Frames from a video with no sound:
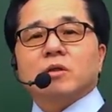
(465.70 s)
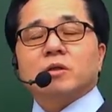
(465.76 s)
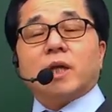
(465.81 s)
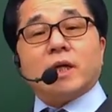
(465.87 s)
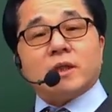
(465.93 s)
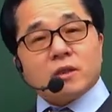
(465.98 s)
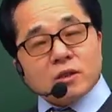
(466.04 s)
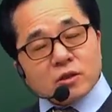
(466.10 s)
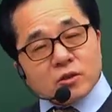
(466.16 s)

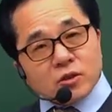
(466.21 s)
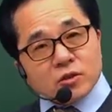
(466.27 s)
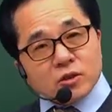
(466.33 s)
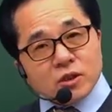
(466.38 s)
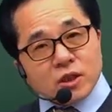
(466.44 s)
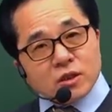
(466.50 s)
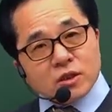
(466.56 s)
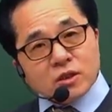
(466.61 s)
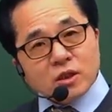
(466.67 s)
단
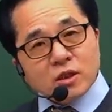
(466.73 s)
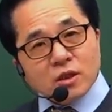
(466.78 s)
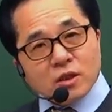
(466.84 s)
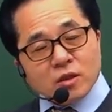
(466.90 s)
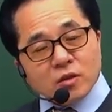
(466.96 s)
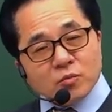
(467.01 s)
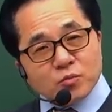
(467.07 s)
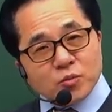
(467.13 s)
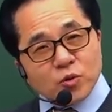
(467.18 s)
전제는
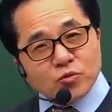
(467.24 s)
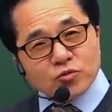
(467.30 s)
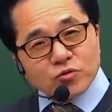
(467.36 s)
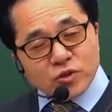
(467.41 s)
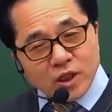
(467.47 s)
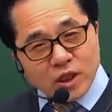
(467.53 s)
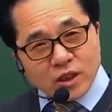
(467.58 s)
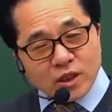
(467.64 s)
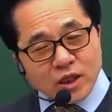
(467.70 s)
표준
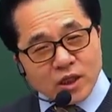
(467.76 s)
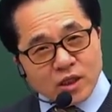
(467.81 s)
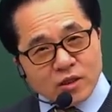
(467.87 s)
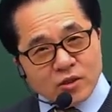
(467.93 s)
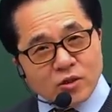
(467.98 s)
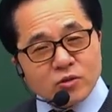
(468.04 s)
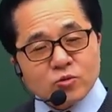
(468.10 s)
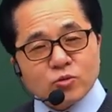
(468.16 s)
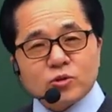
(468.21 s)
상태
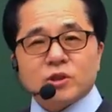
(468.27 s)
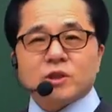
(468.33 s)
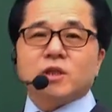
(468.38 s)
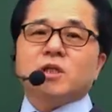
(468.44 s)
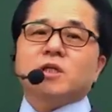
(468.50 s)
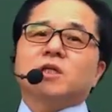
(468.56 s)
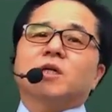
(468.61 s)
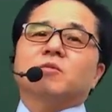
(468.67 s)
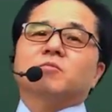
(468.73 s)

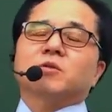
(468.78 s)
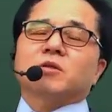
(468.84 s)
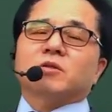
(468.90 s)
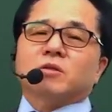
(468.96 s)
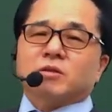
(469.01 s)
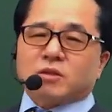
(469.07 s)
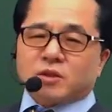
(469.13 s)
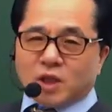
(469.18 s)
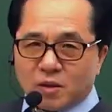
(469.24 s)
0도씨 1기압일
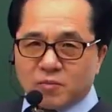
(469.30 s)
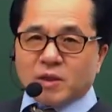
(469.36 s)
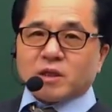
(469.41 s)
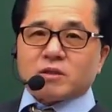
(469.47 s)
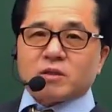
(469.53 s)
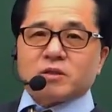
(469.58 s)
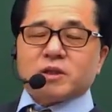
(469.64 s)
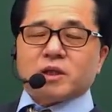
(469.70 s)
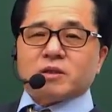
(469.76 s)
때만
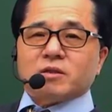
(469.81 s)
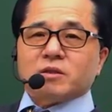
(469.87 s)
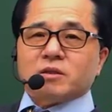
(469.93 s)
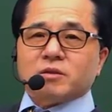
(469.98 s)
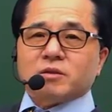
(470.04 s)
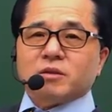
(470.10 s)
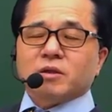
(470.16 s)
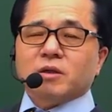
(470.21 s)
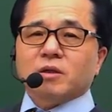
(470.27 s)
그렇다는
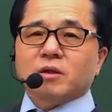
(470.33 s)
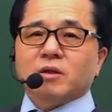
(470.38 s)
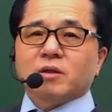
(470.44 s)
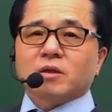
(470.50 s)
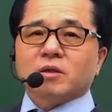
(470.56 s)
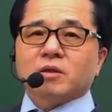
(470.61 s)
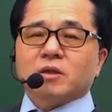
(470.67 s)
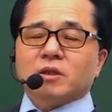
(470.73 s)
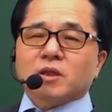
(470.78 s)
거지.
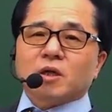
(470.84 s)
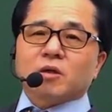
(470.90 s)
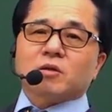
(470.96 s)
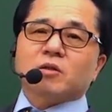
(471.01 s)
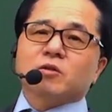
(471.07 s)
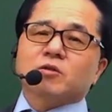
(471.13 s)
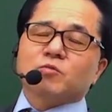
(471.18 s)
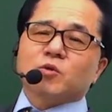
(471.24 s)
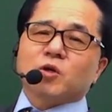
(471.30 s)
이게
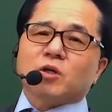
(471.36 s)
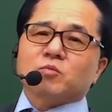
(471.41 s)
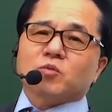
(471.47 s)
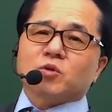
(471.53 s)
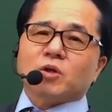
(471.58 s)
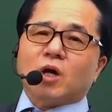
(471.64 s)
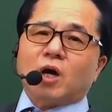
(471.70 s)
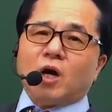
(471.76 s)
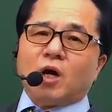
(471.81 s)
그 유명한
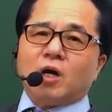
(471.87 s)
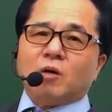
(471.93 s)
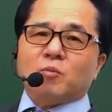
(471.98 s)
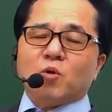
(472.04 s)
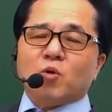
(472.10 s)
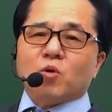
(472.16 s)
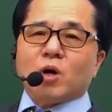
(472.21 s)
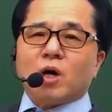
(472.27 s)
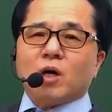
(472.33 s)
뭐예요?
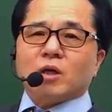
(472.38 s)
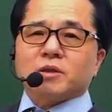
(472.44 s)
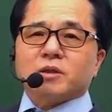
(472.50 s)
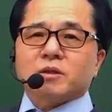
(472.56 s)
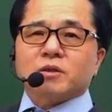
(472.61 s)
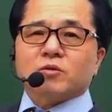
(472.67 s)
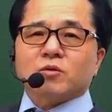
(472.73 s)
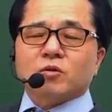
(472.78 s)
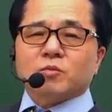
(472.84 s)

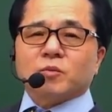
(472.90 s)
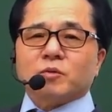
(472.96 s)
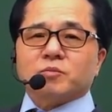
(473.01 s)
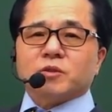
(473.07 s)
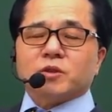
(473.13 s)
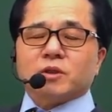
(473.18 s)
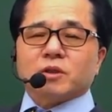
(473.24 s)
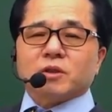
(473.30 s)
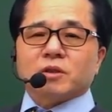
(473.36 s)
아보가드로
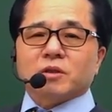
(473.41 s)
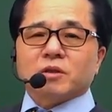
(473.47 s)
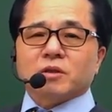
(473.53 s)
법칙.